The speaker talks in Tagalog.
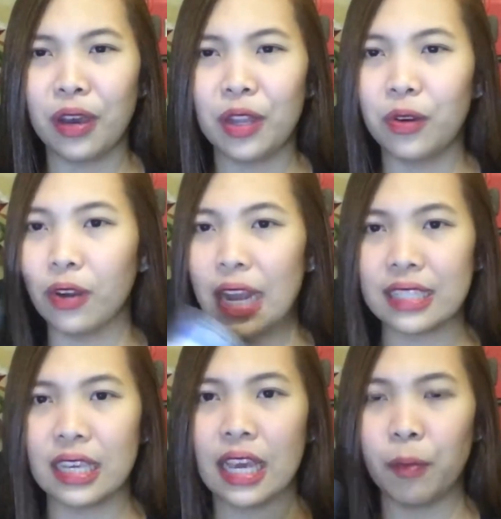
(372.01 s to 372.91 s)
anong
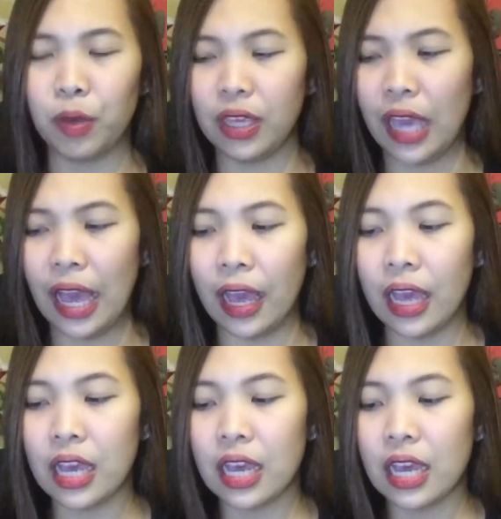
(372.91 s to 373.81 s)
klaseng amoy niya.
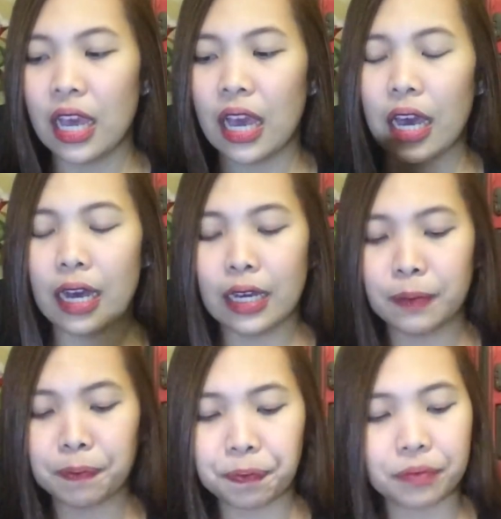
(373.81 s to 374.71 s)

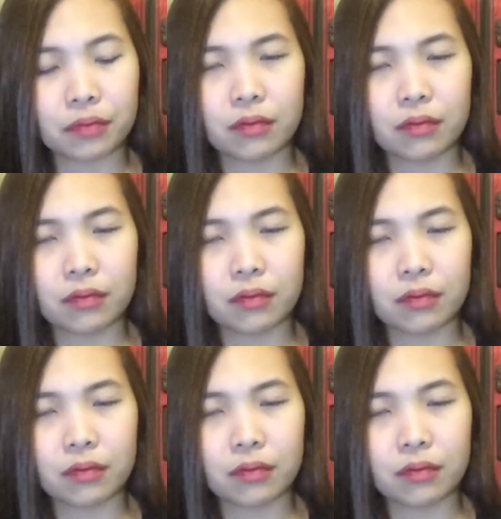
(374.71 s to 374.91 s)
Um,